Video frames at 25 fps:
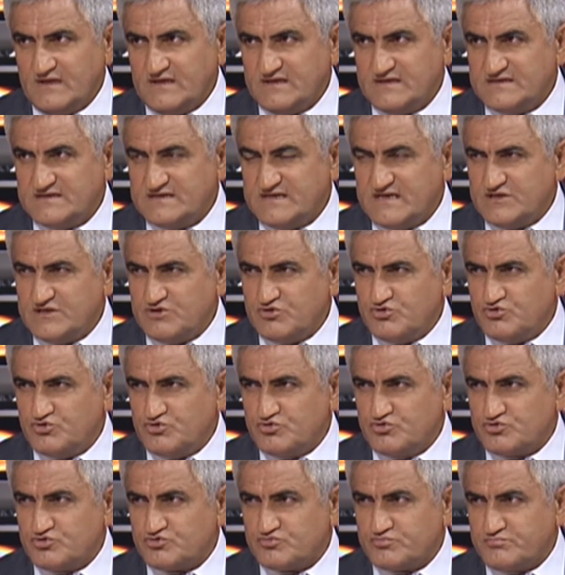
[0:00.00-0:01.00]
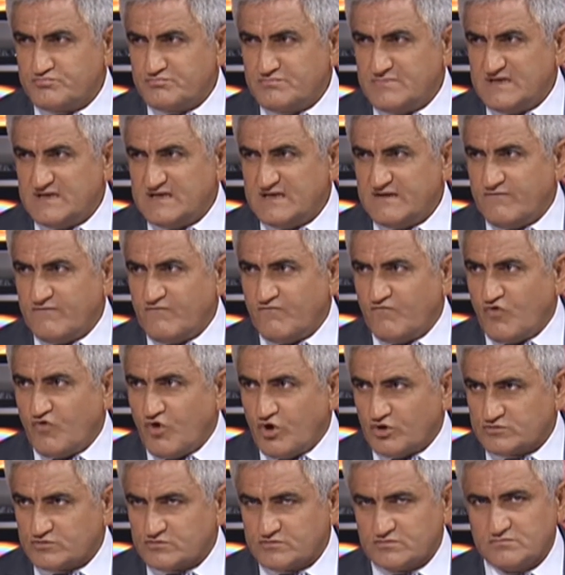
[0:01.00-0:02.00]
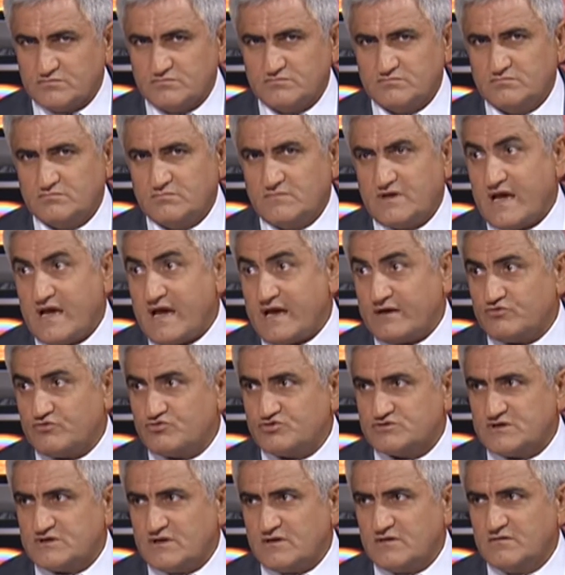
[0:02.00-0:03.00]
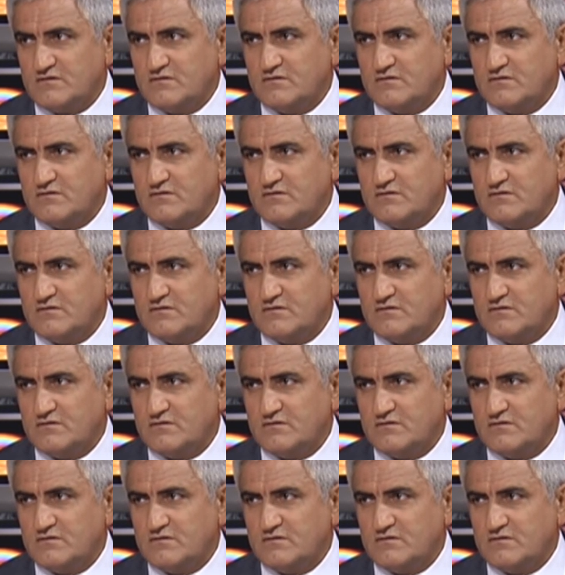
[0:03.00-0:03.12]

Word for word: 700 milivolt her hücre.